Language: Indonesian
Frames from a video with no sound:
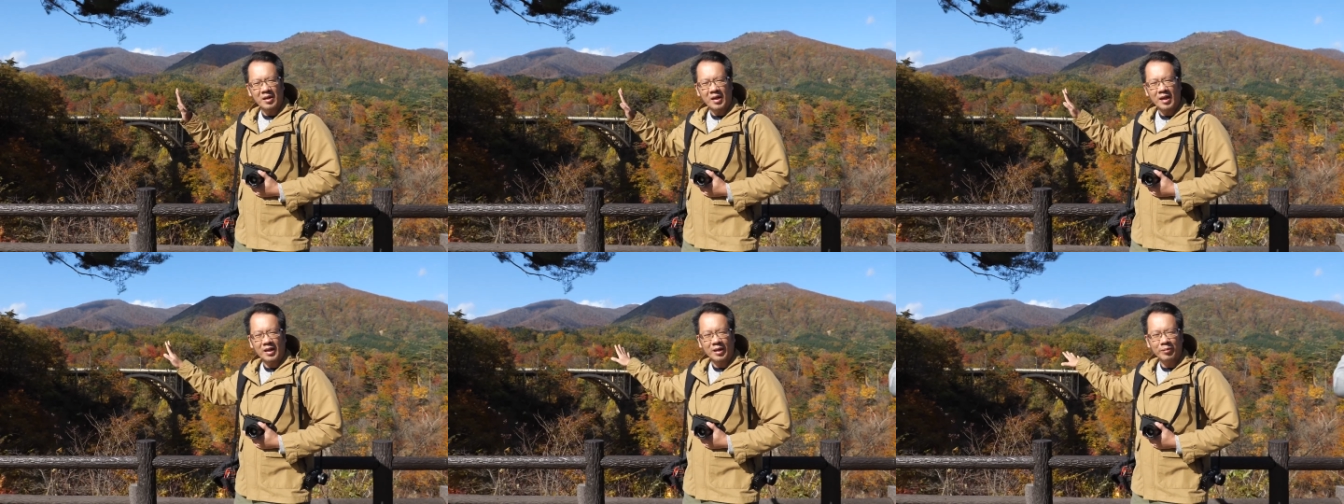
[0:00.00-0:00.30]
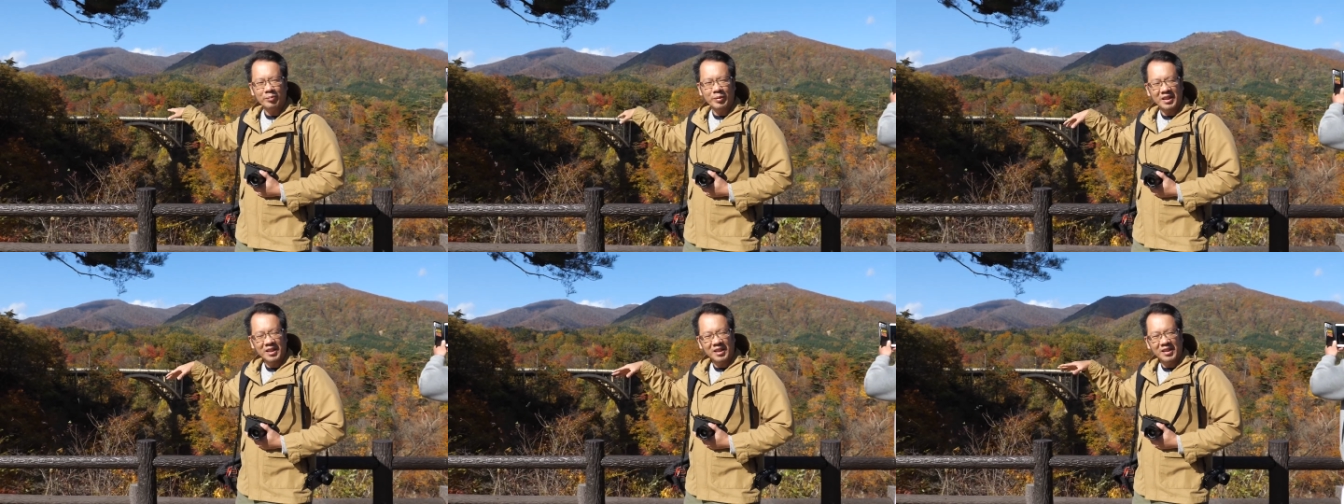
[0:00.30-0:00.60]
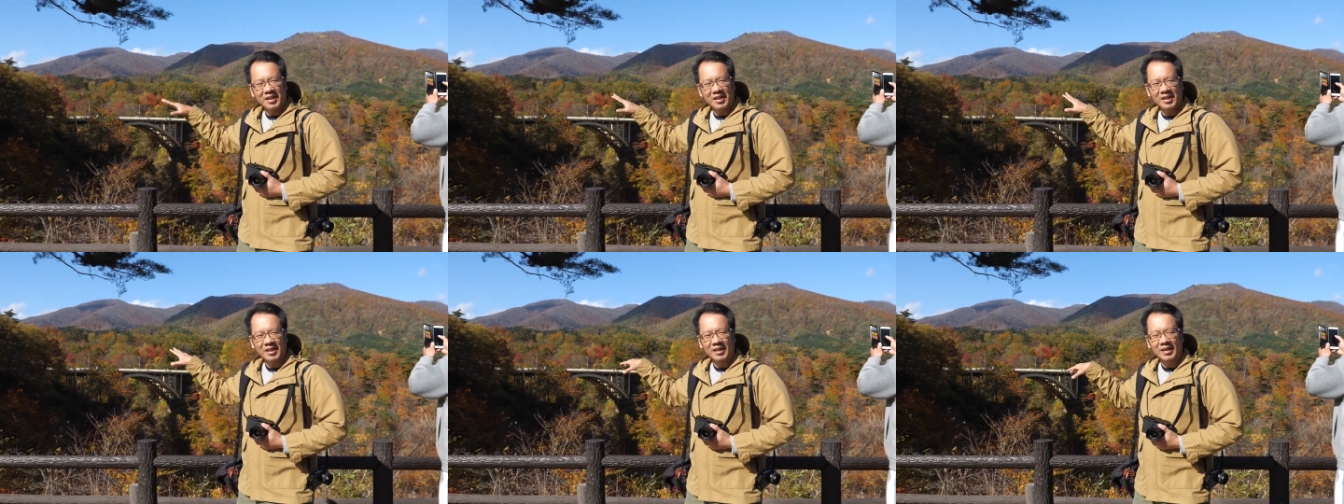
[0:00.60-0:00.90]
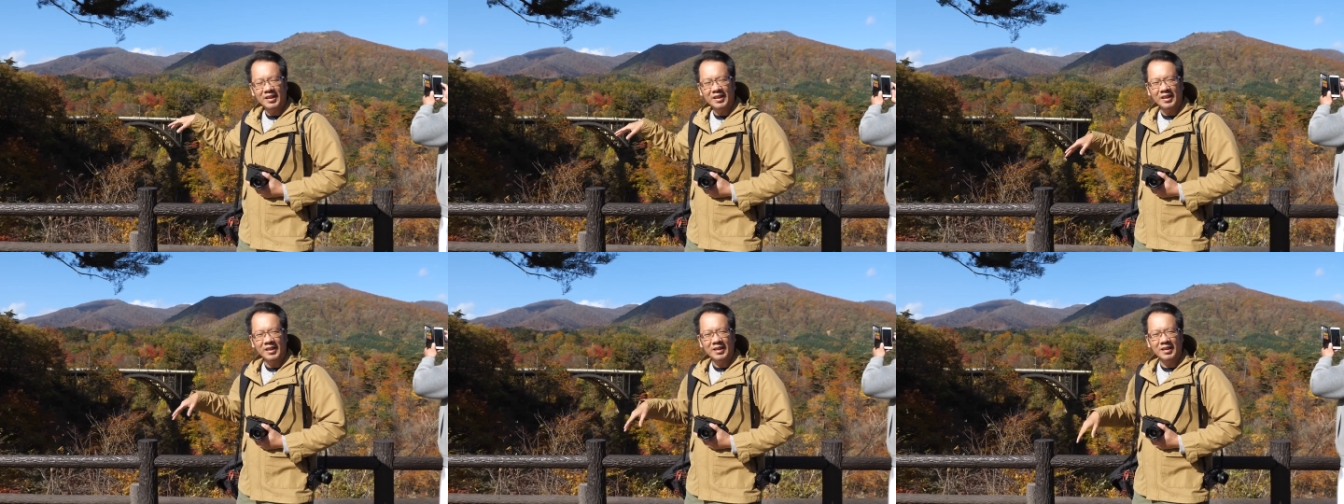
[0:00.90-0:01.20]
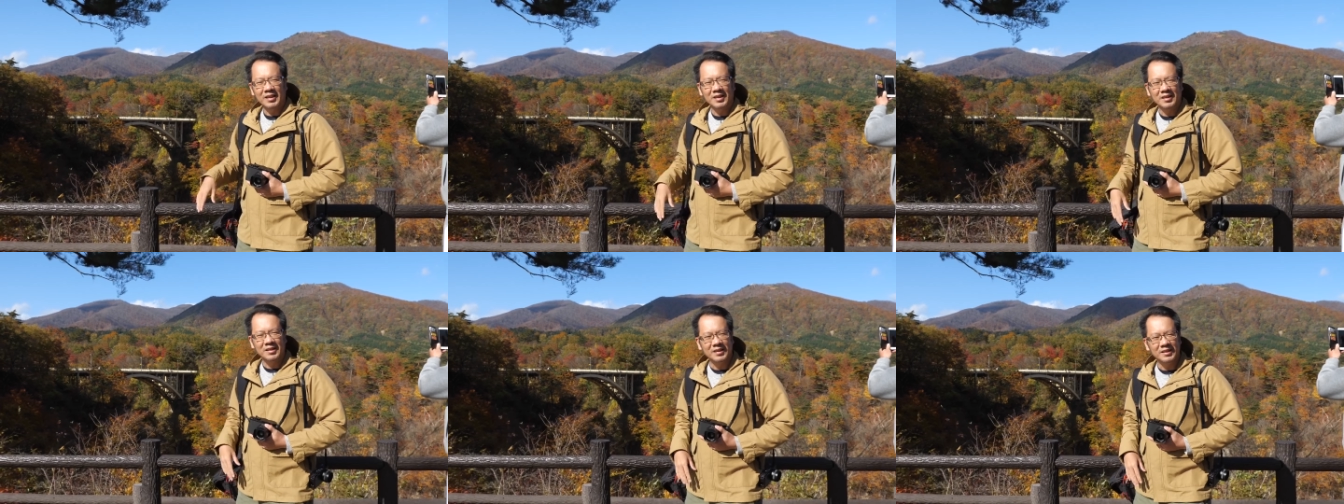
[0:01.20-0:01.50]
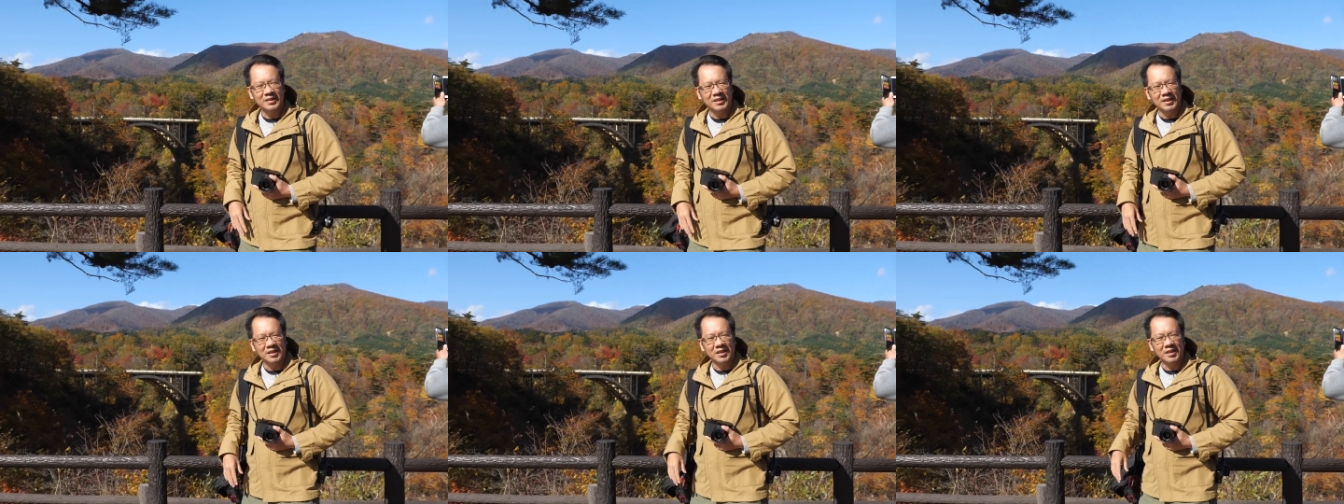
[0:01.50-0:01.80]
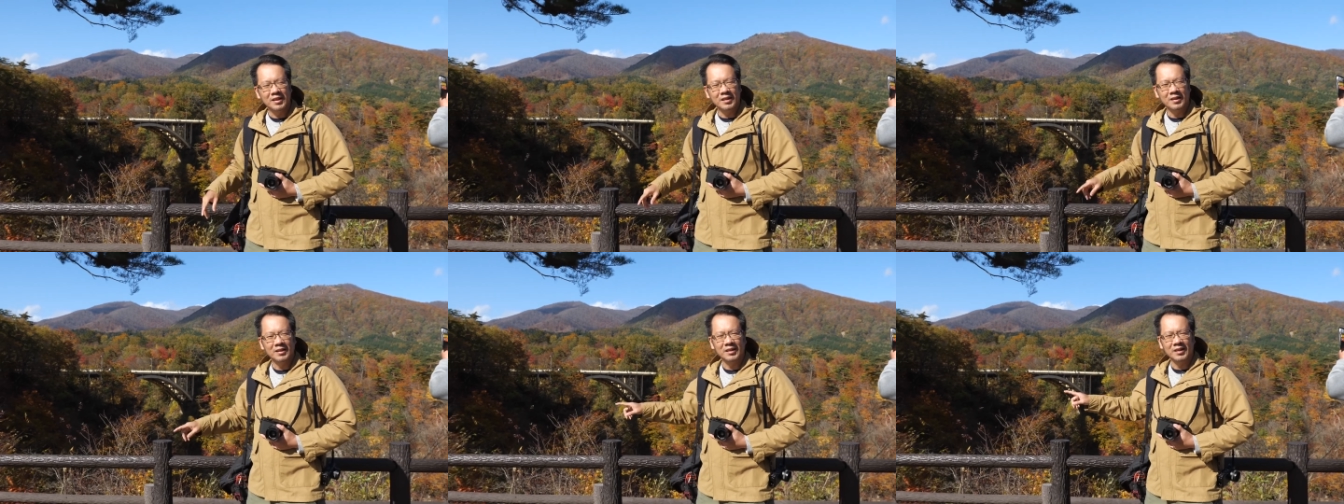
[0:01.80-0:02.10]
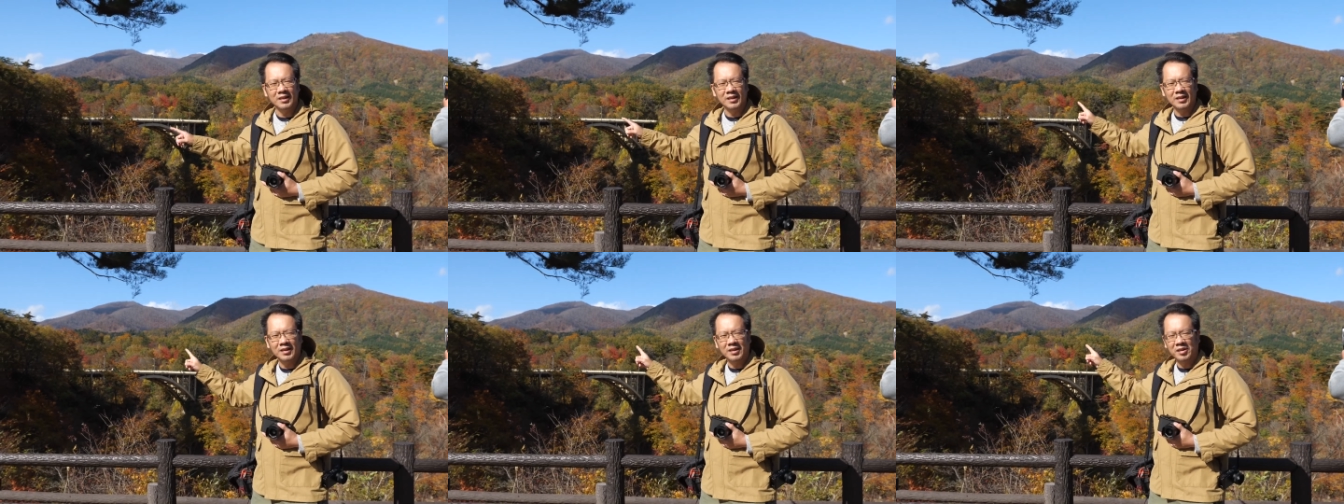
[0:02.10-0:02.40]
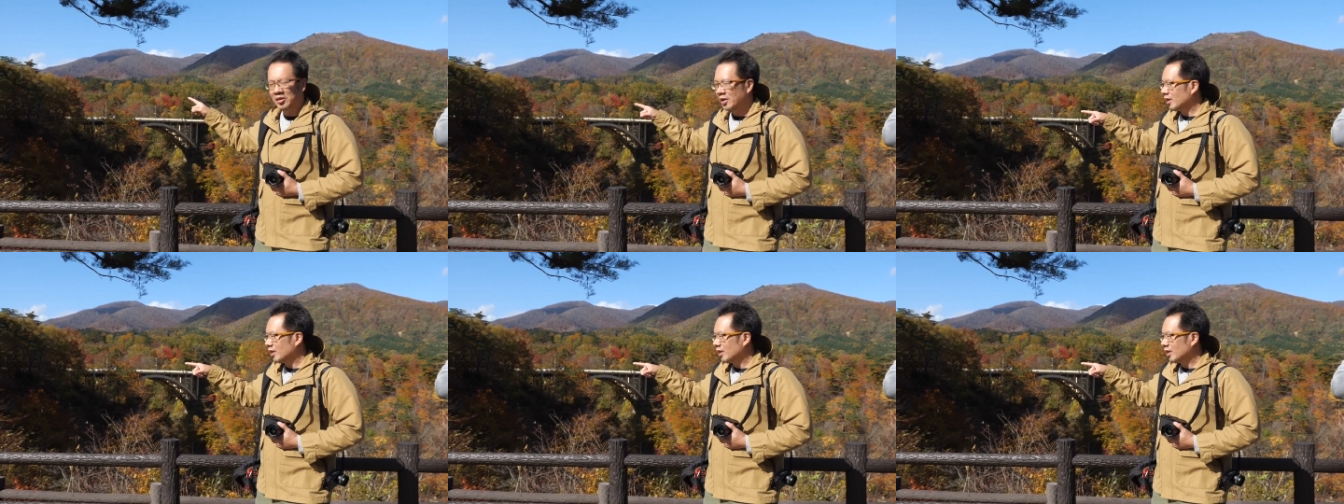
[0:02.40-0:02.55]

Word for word: akan berkeliling-keliling di sini di